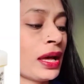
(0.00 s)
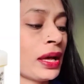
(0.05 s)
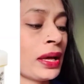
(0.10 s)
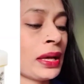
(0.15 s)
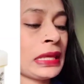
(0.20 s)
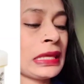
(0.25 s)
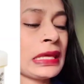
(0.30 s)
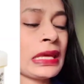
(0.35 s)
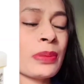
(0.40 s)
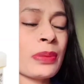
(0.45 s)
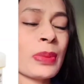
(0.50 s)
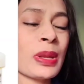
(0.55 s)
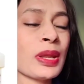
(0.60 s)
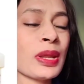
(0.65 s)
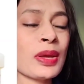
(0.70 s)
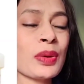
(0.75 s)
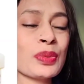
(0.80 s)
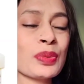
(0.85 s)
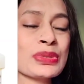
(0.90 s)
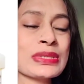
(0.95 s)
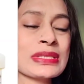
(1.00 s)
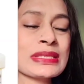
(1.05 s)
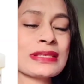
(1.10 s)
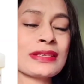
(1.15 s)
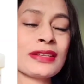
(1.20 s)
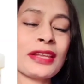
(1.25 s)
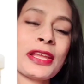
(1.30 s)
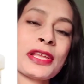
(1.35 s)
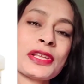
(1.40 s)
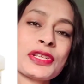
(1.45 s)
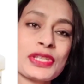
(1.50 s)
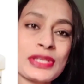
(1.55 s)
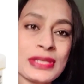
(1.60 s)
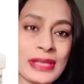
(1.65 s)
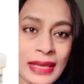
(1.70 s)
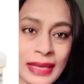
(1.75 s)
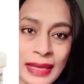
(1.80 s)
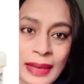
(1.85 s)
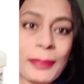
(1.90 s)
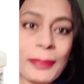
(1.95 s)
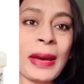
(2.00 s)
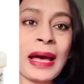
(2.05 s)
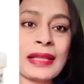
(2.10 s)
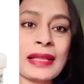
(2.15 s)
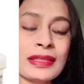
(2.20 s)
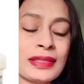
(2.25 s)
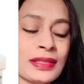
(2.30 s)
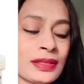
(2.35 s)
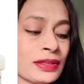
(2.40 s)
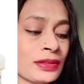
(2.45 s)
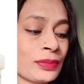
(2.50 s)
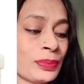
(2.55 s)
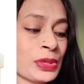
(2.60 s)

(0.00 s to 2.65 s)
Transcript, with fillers: आ, ये मैंने उस रेंज से के बाद